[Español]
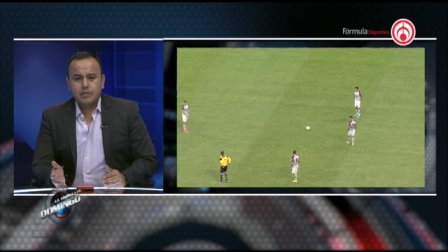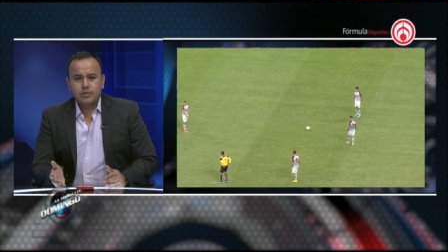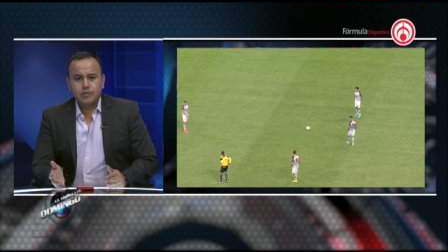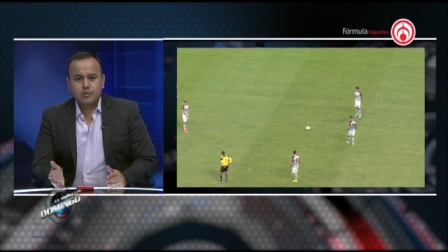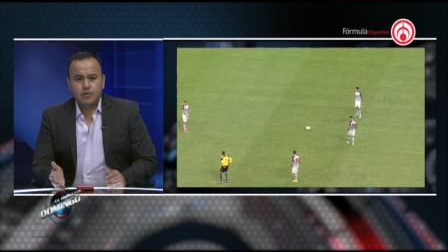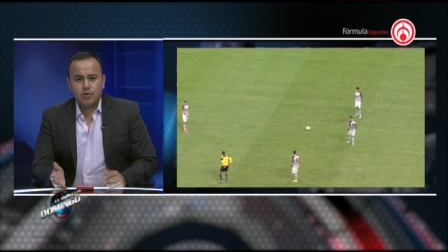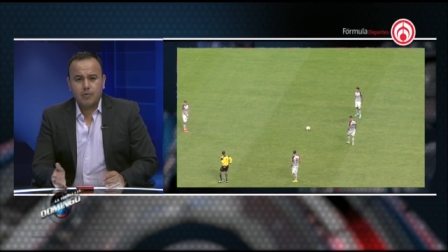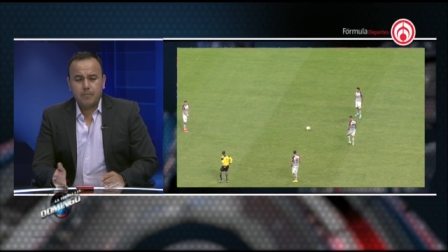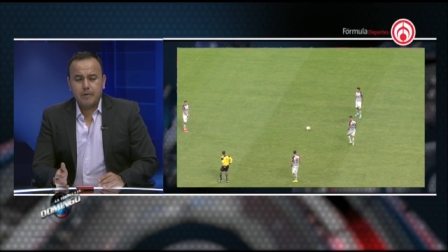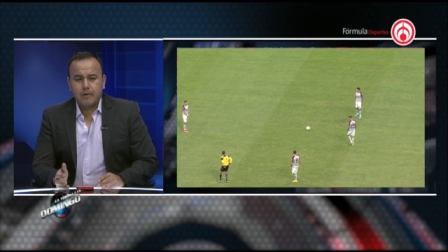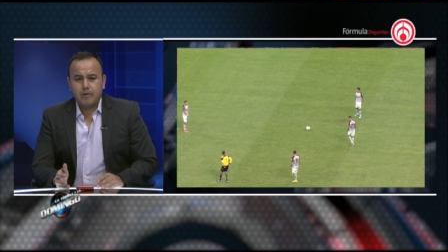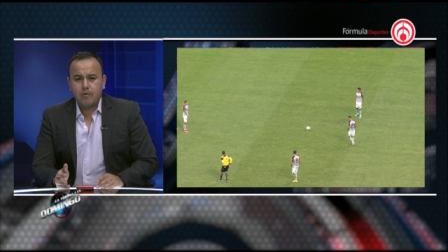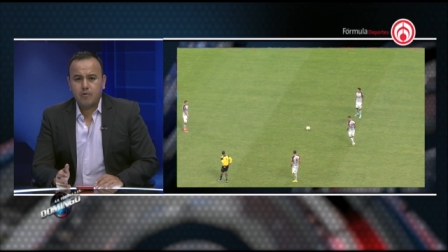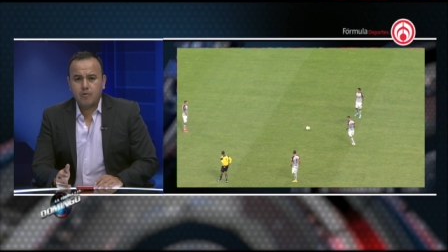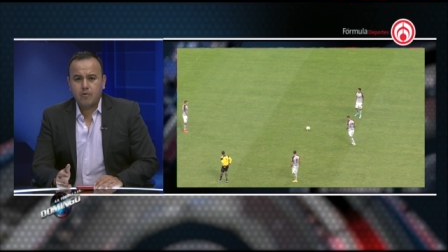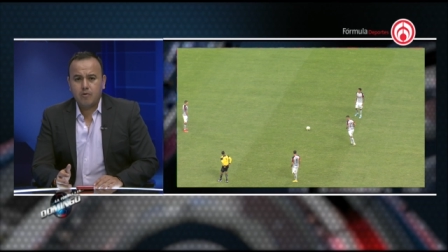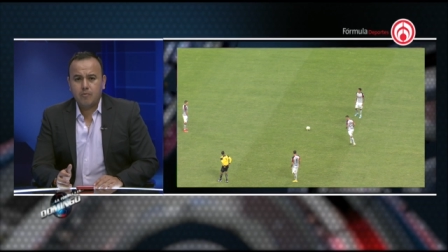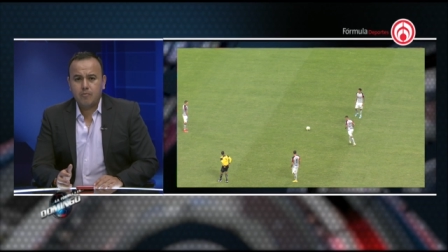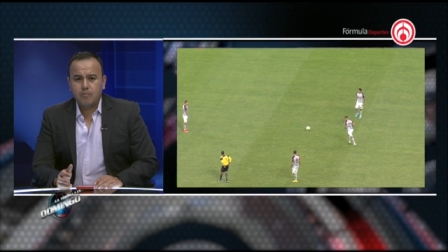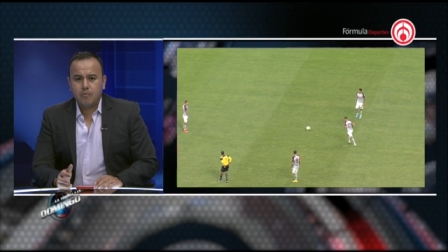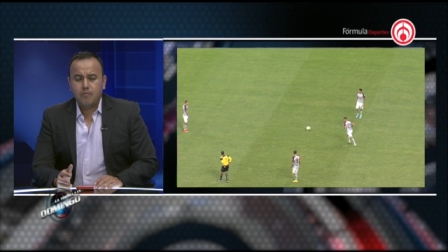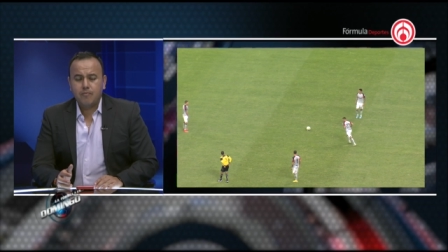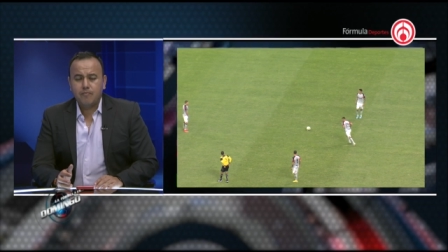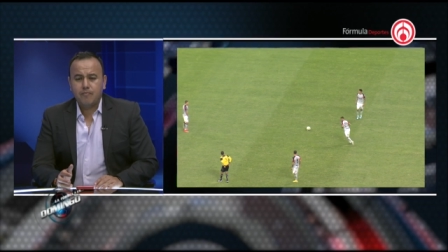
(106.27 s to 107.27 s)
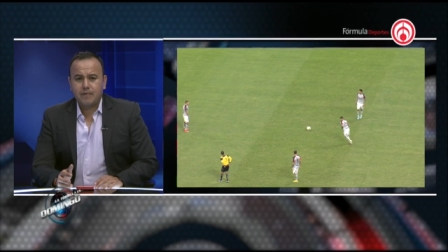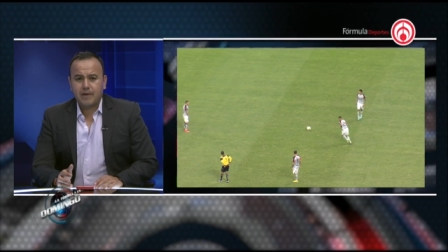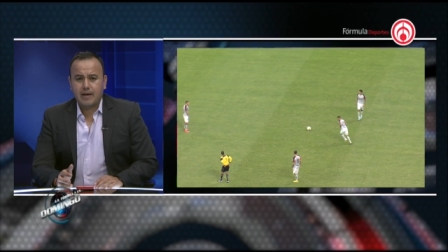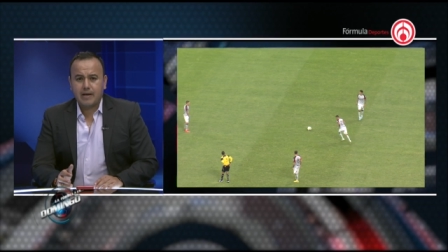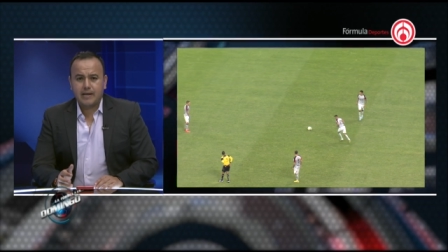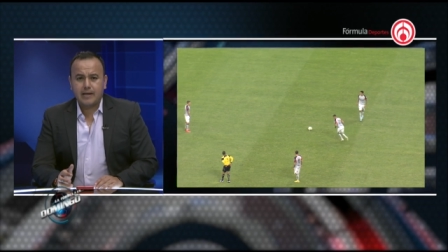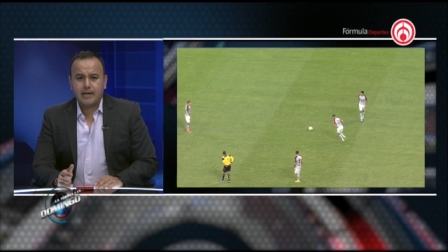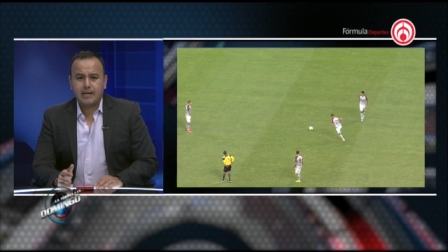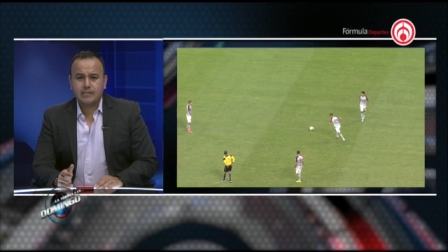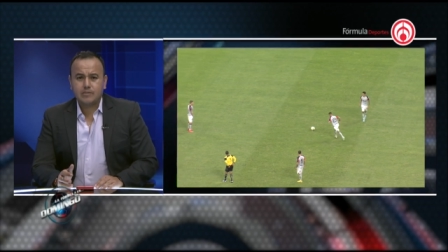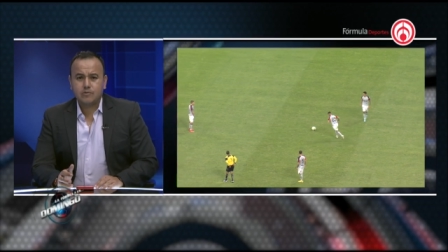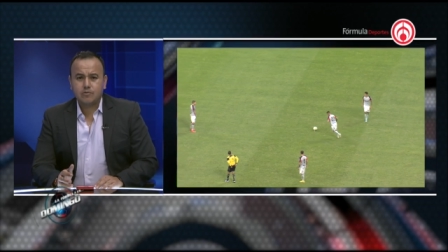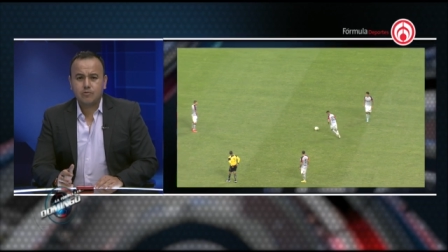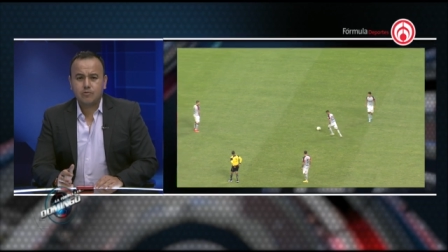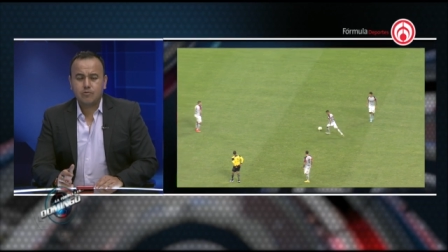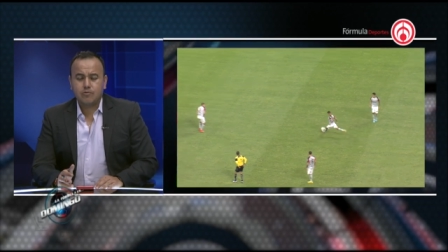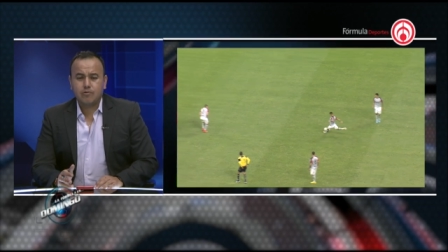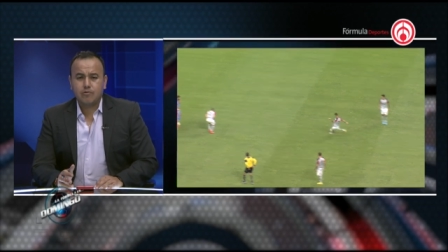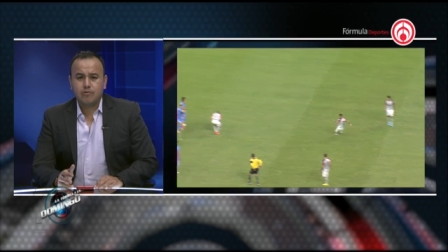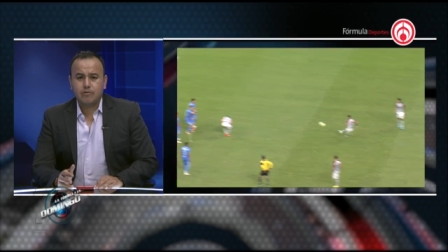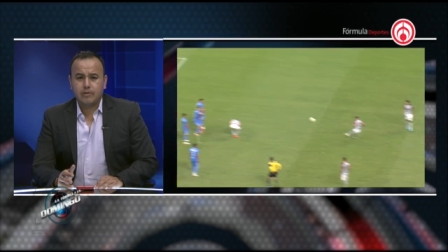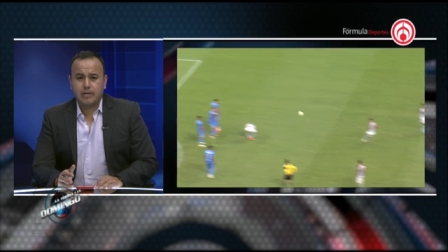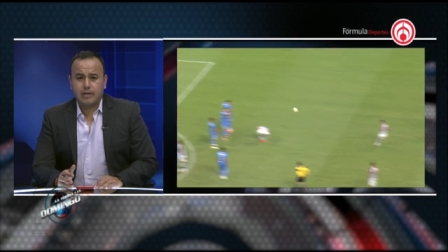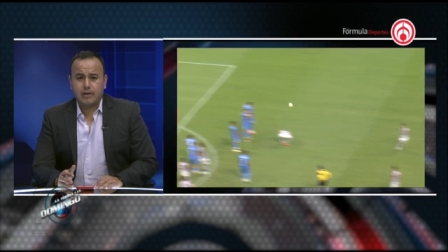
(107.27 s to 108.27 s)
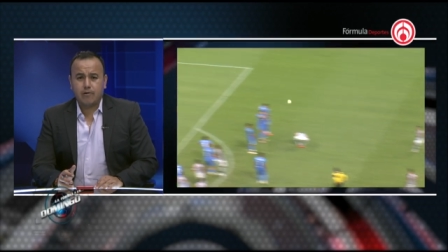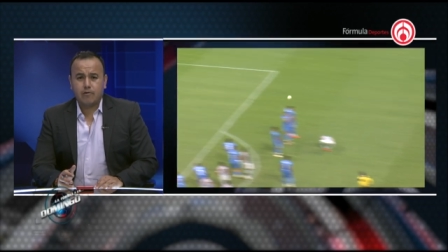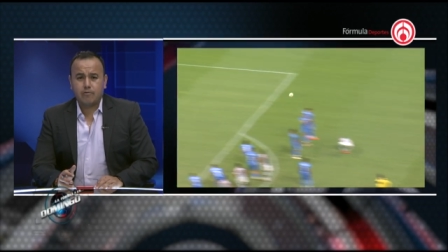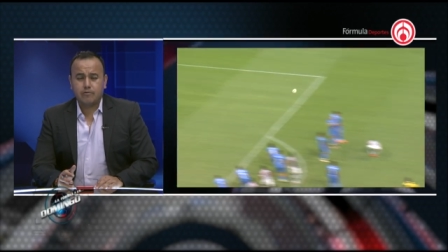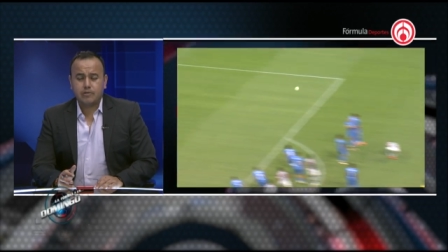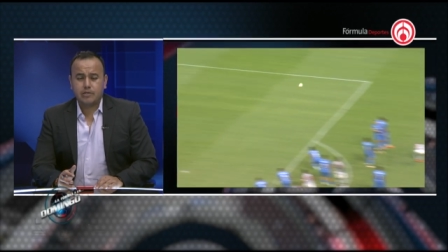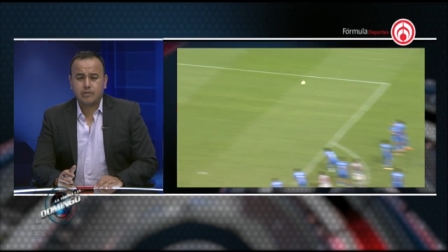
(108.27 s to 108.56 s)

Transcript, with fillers: yo veo como un fracaso de Cruz